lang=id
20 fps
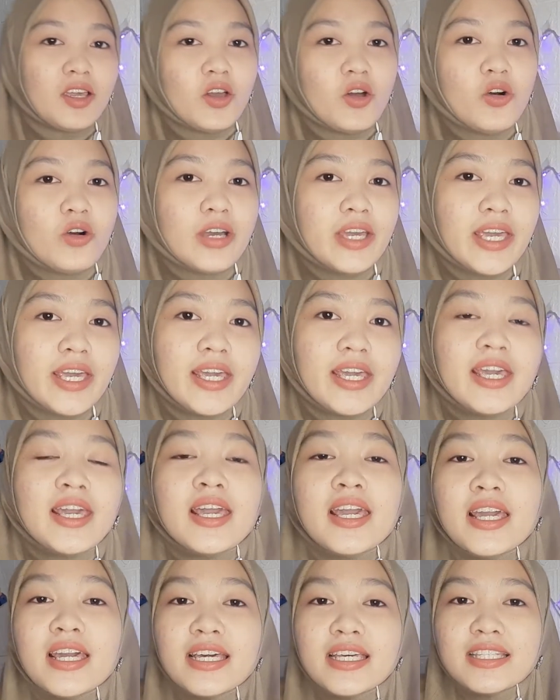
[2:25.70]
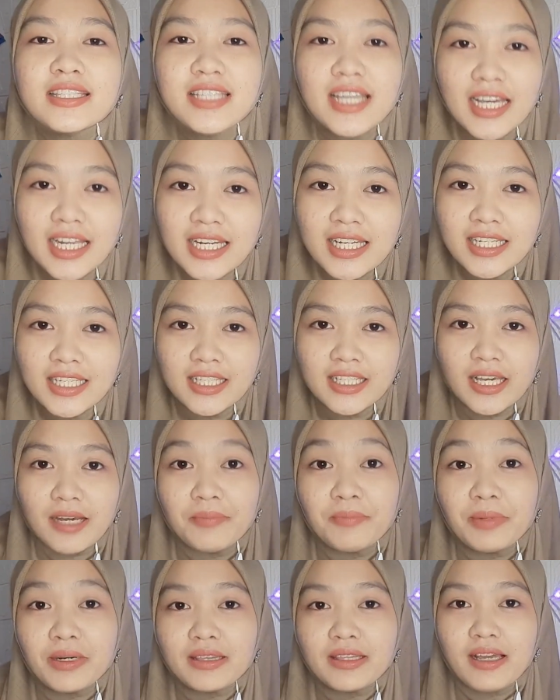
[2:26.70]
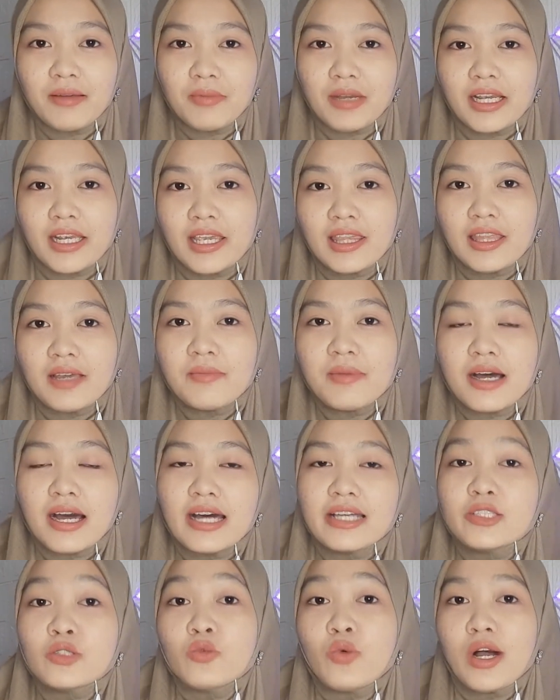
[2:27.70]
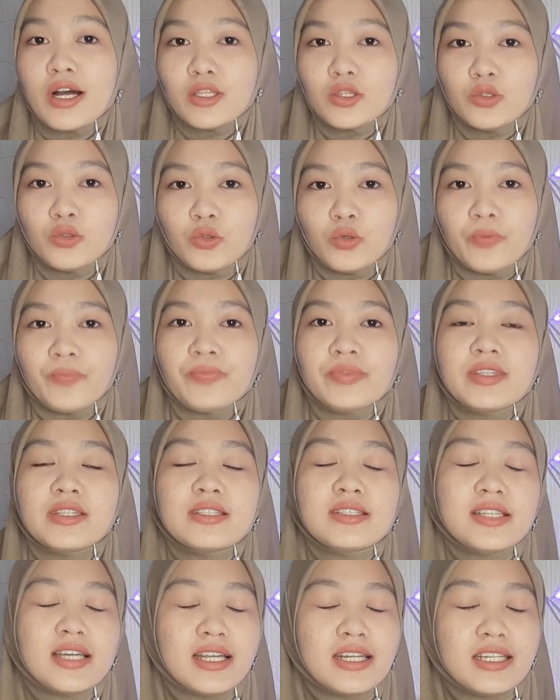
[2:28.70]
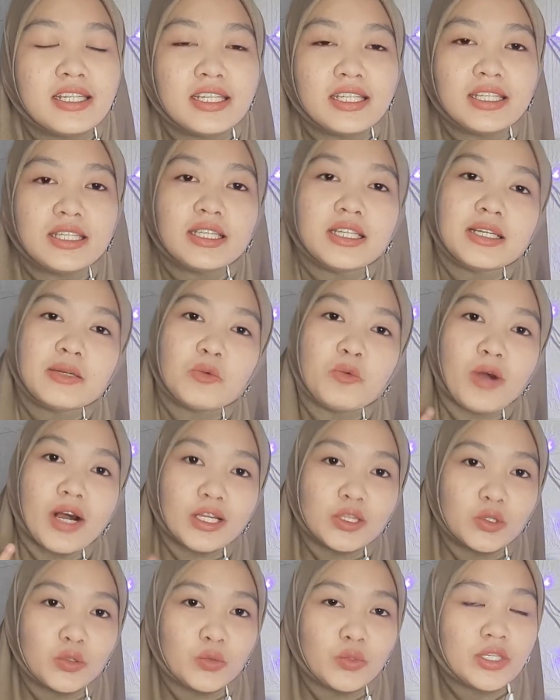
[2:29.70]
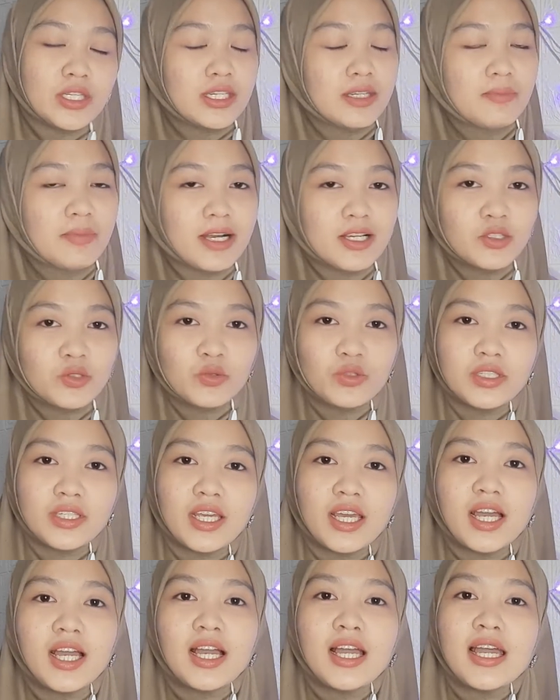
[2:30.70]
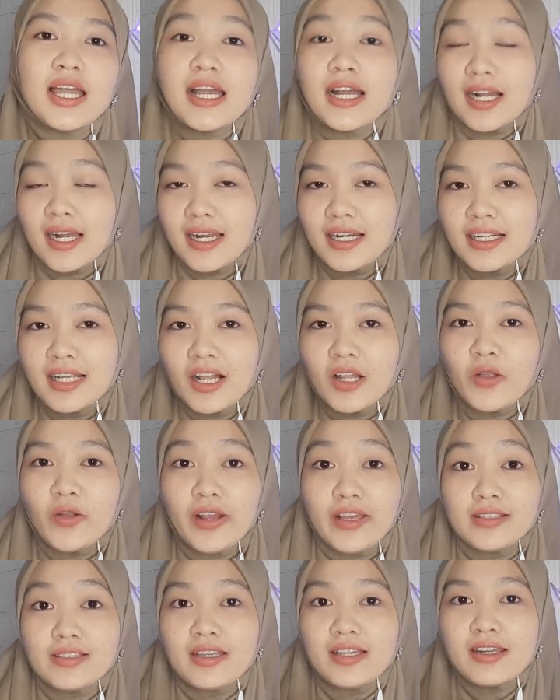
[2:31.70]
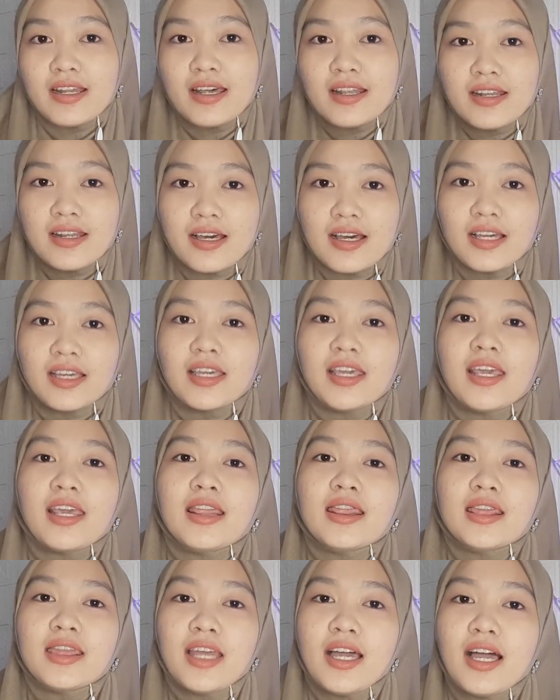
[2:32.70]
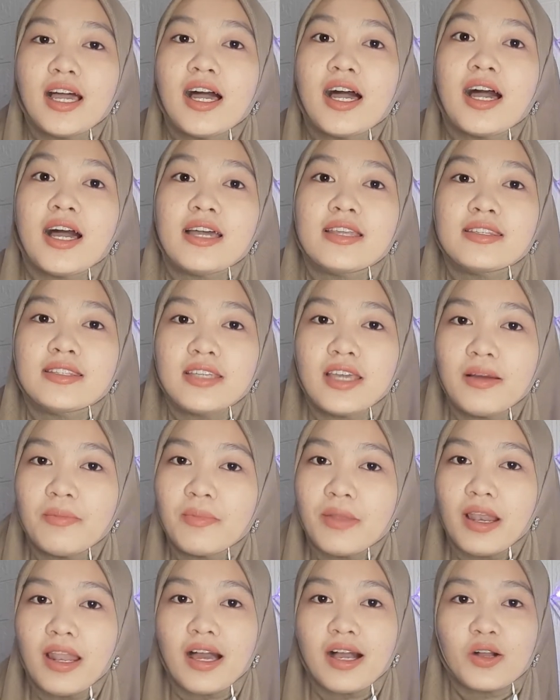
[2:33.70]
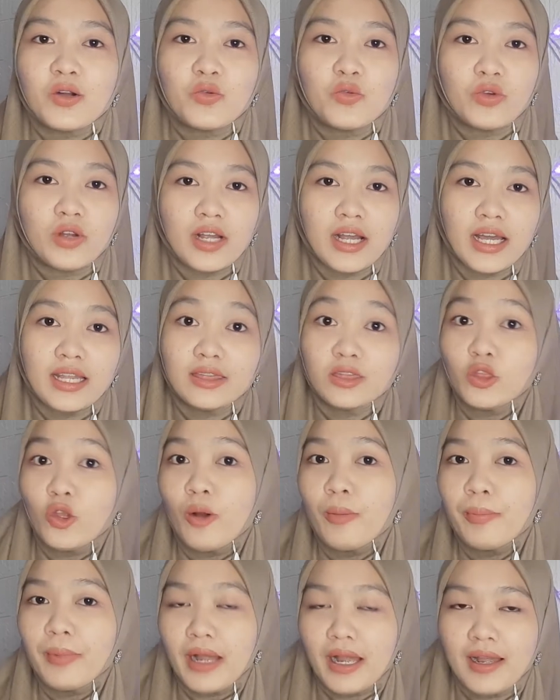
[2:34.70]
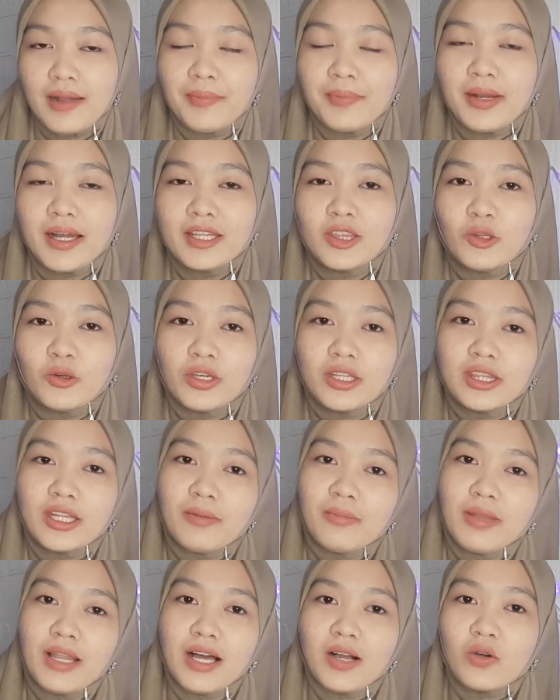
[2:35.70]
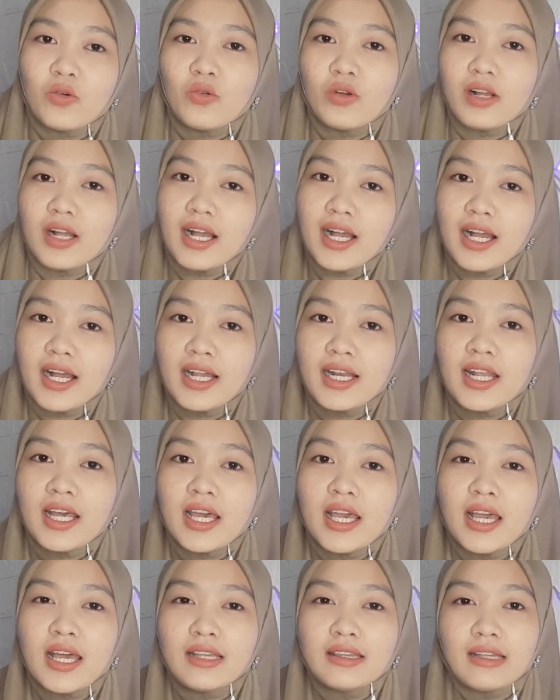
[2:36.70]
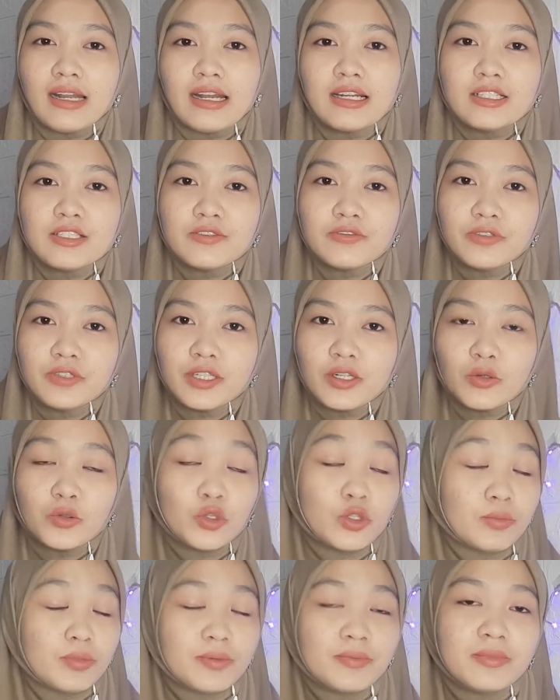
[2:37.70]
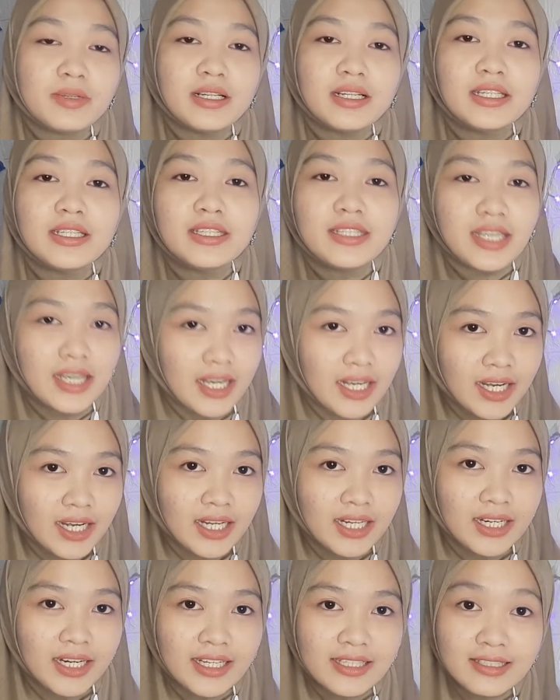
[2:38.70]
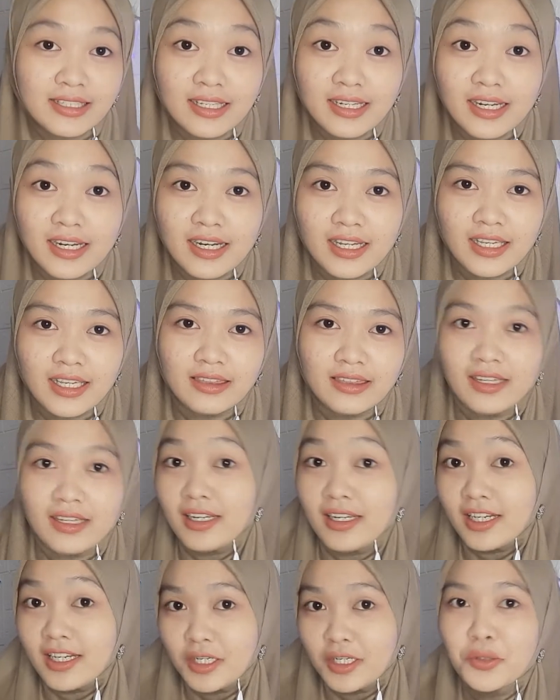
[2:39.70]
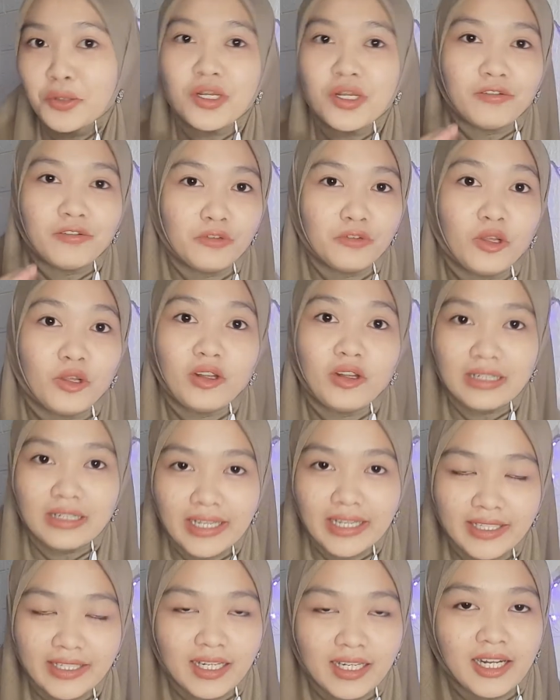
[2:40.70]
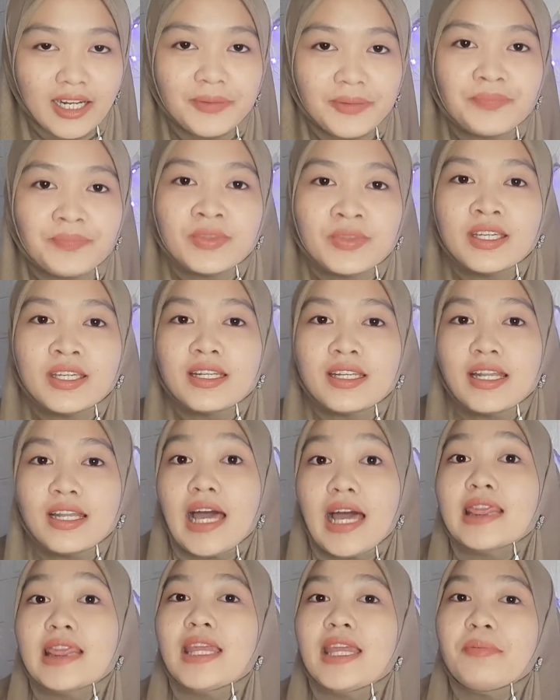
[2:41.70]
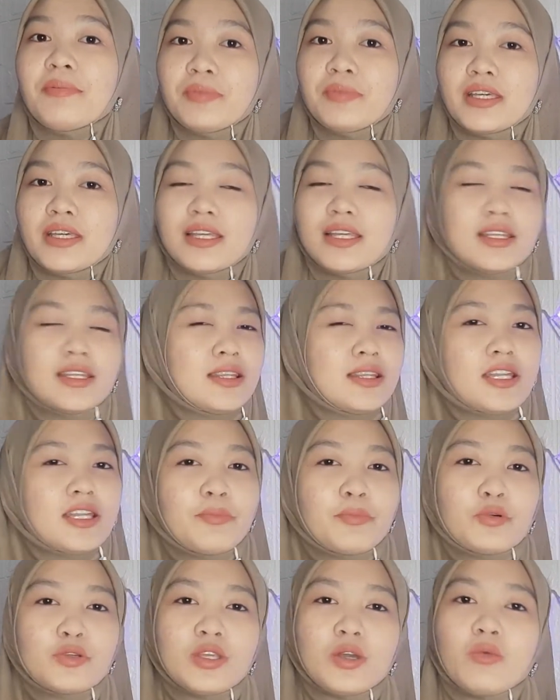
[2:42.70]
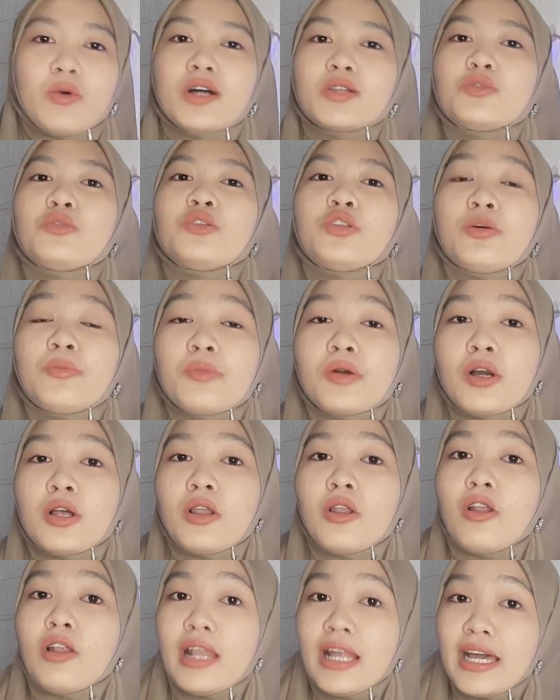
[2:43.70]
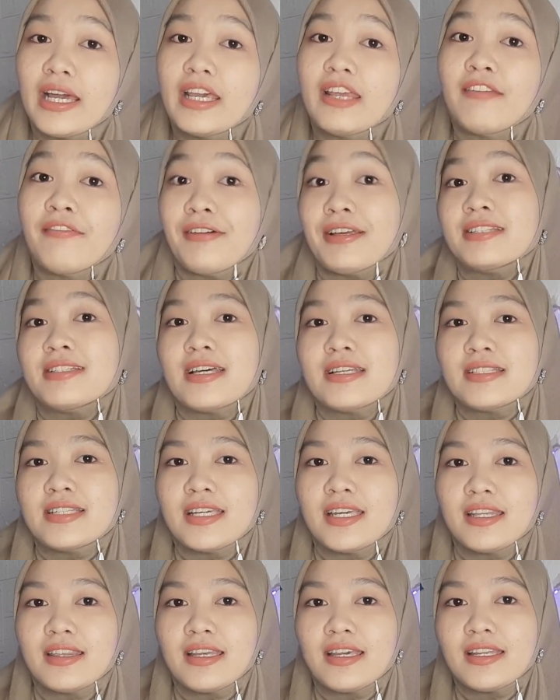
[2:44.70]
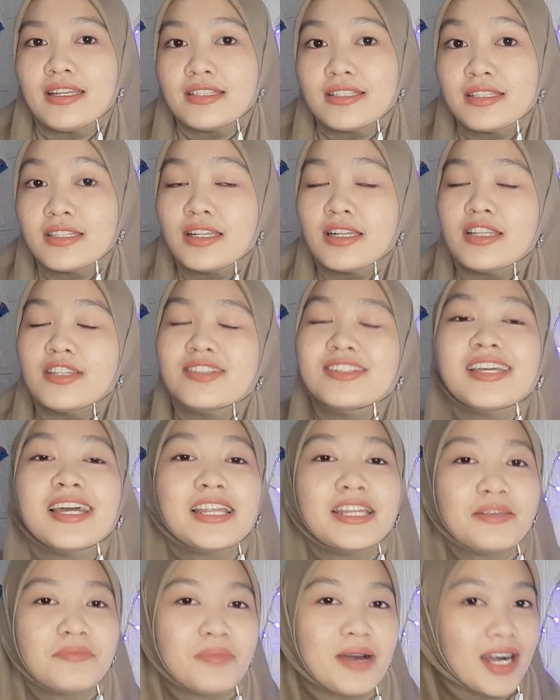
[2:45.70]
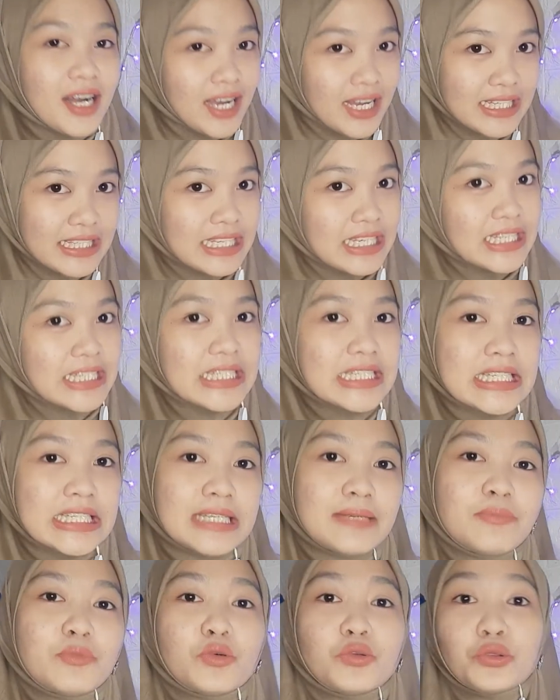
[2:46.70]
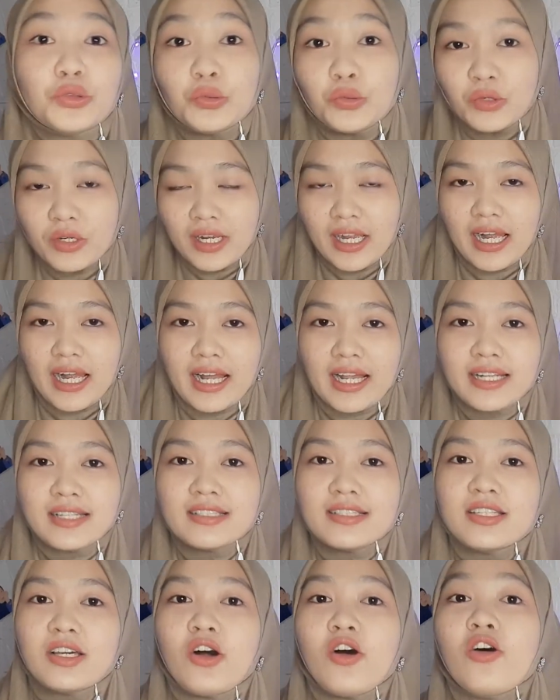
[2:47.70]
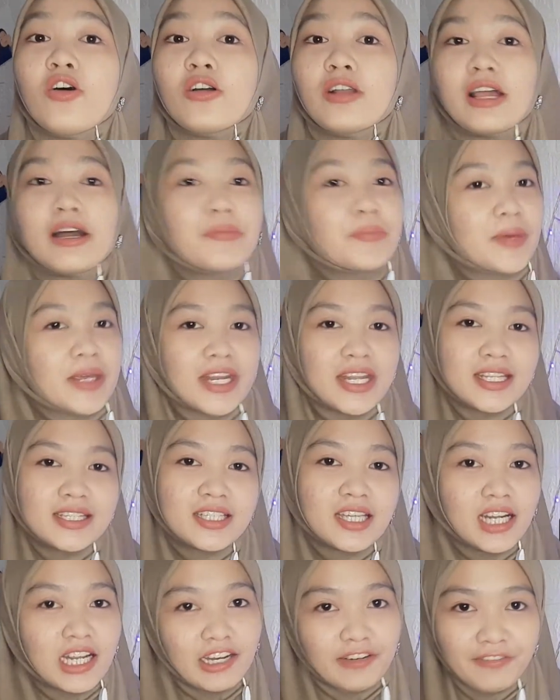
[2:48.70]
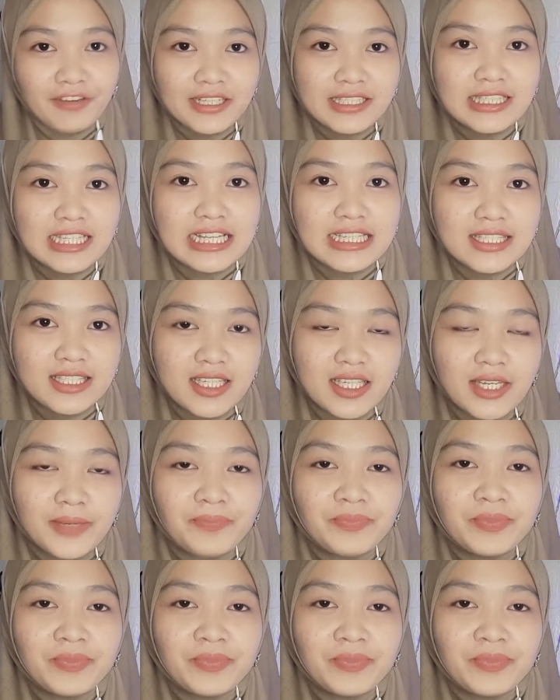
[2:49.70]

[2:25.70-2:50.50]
Oke, jadi yang pertama kita bahas waktu. Jadi, waktu ini maksudnya kan kalau reksadana kita hanya melakukan top up atau kita melakukan transfer untuk pembelian reksadana kita dan ini udah full online kan. Nah, tapi kita tidak punya waktu untuk mengelola investasi kita ini sendiri. Jadi, makanya dibutuhkan seorang manajer investasi.